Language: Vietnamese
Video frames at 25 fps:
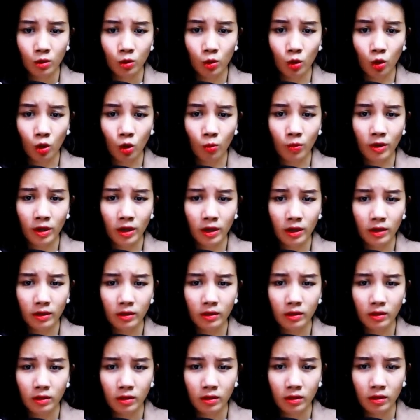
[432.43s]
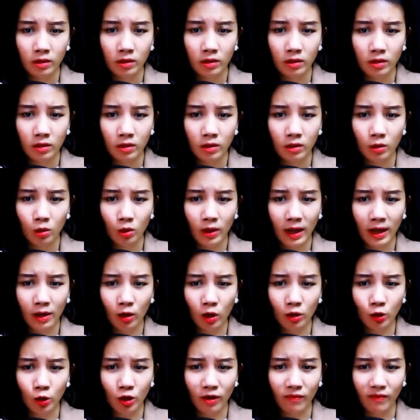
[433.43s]
Cô có biết Cô đang
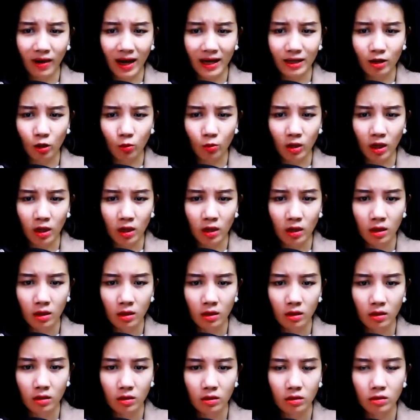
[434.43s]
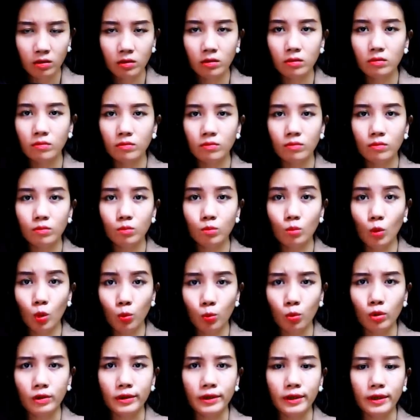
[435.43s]
nói chuyện với không đấy
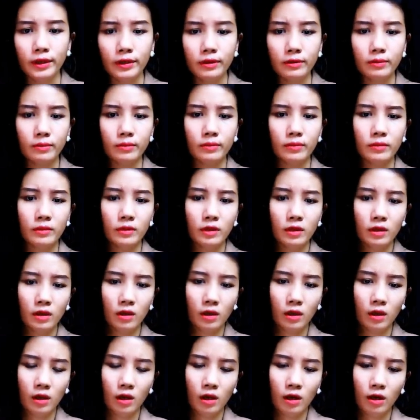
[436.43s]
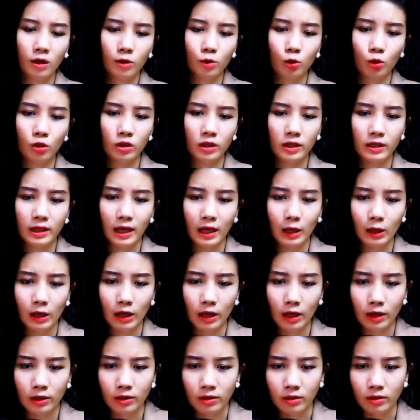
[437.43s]
Búp một tiếng Tôi đưa tay
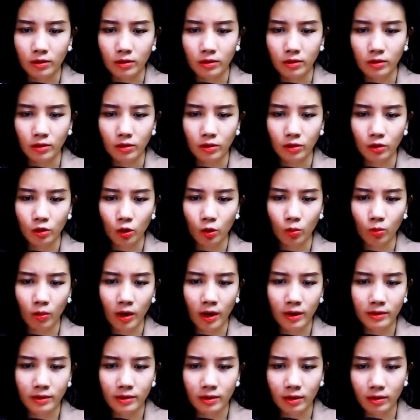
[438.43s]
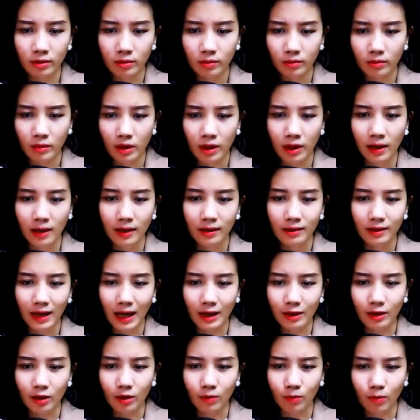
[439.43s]
lên Dùng hết sức
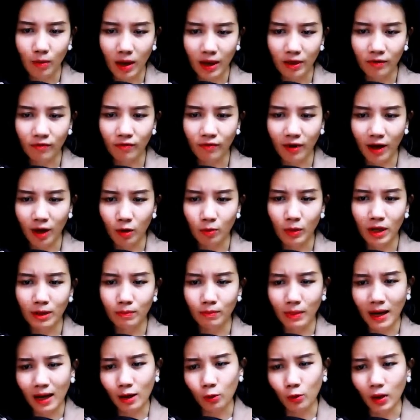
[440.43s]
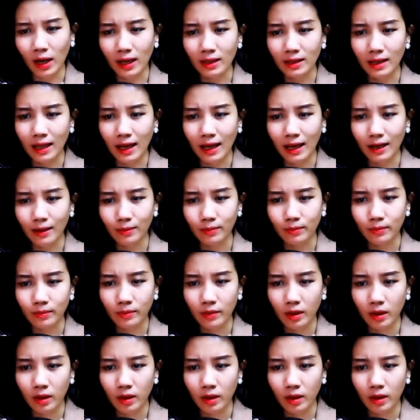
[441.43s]
Tan thật mạnh vào bên má của hắn ta